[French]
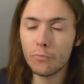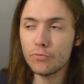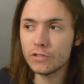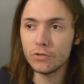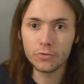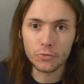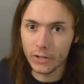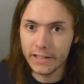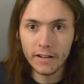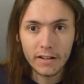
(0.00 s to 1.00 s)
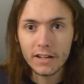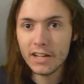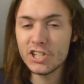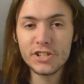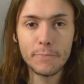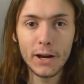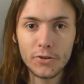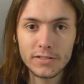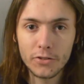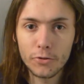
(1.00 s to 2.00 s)
En plus, c'est du solide et j'espère
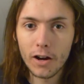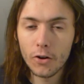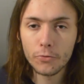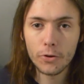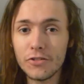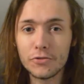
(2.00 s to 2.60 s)
que ça durera longtemps.